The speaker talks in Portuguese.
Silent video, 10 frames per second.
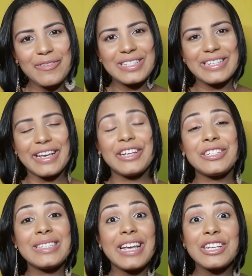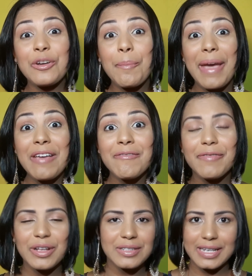vocês, sejam
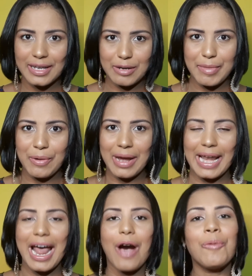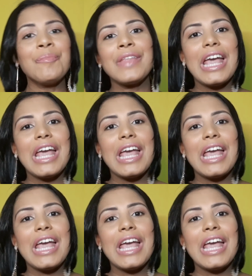bem-vindos aqui no meu canal